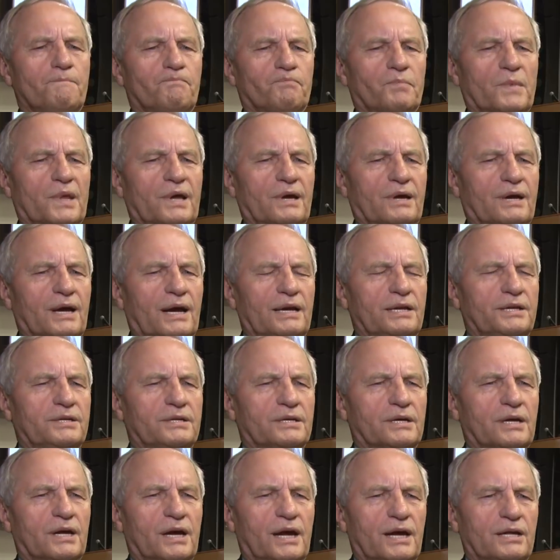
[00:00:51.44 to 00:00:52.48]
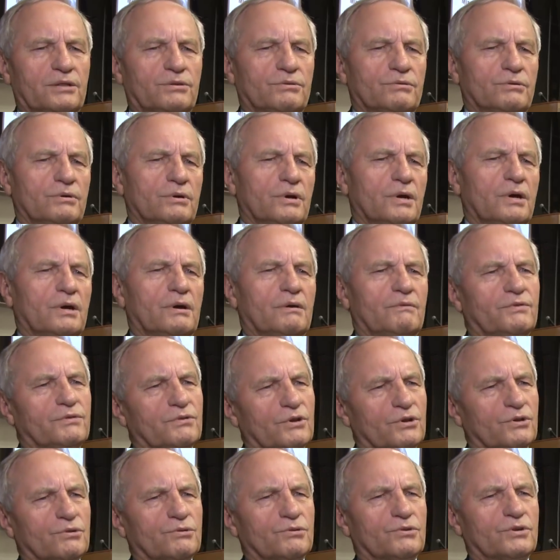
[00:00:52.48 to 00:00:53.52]
mm, Kaliningradu. W
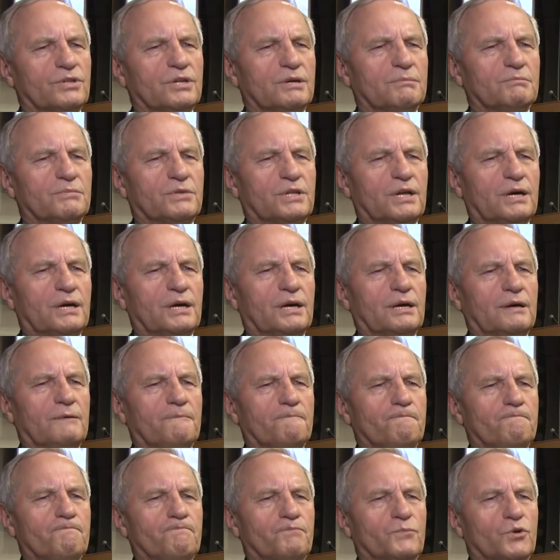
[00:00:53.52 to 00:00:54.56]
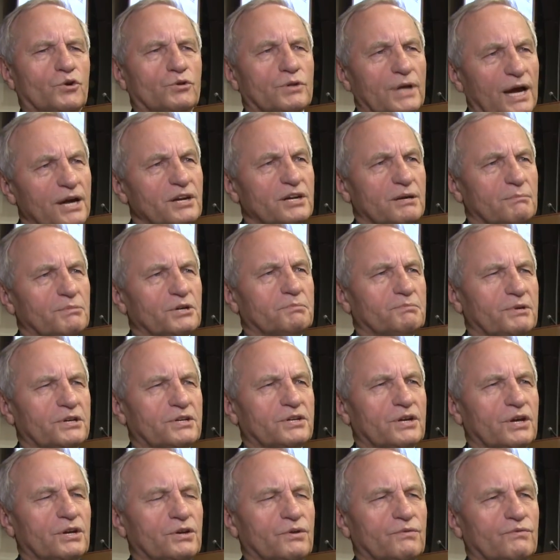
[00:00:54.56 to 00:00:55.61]
związku z tym te, to nasze
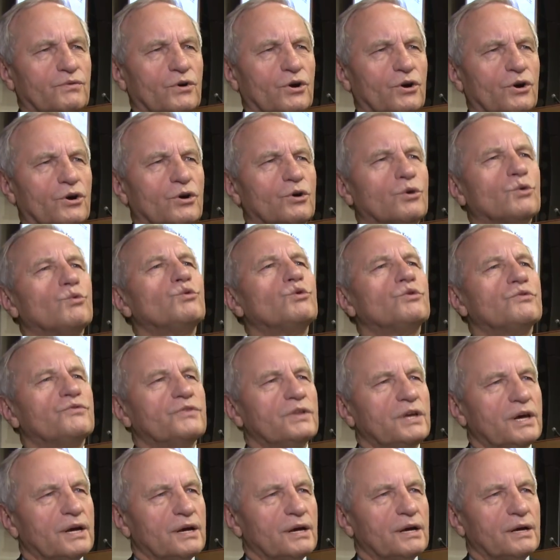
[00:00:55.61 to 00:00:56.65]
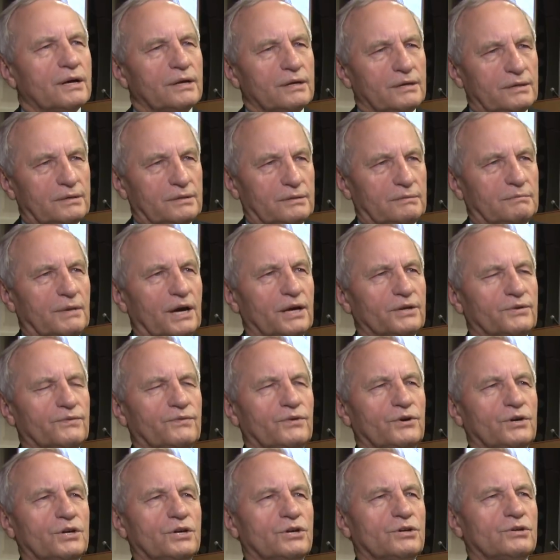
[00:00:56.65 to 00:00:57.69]
bezpieczeństwo głównie e, ma
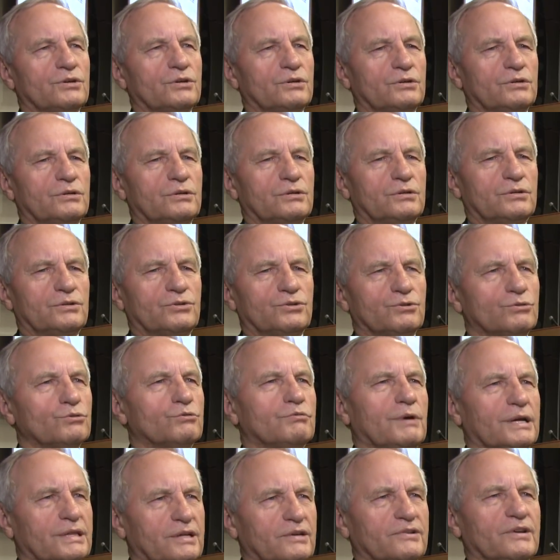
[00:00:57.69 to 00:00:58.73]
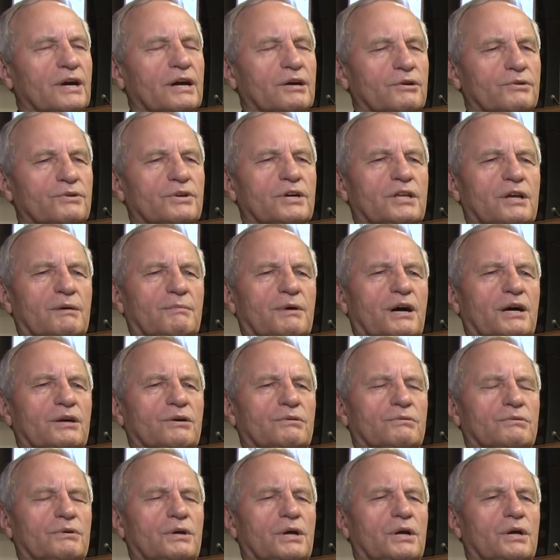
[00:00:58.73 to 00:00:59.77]
swoje e, źródła, te zagrożenia
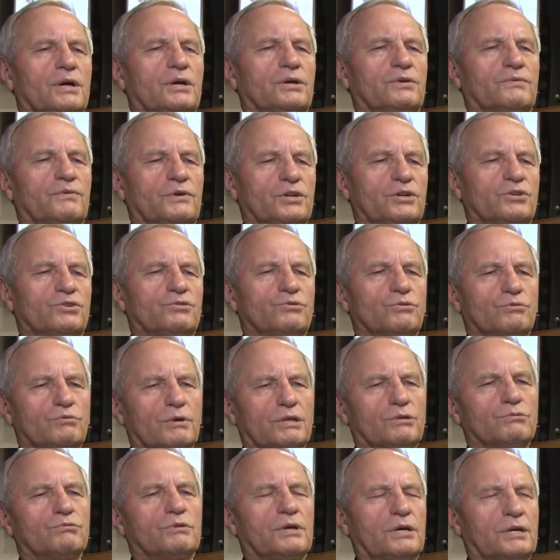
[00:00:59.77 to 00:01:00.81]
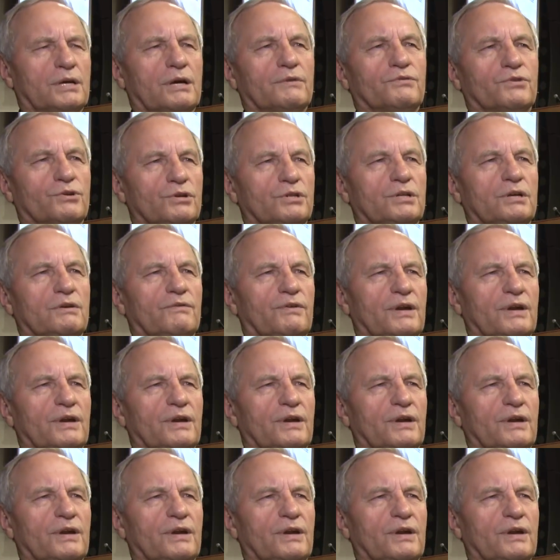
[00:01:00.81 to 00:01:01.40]
mają swoje źródła tutaj na wschodniej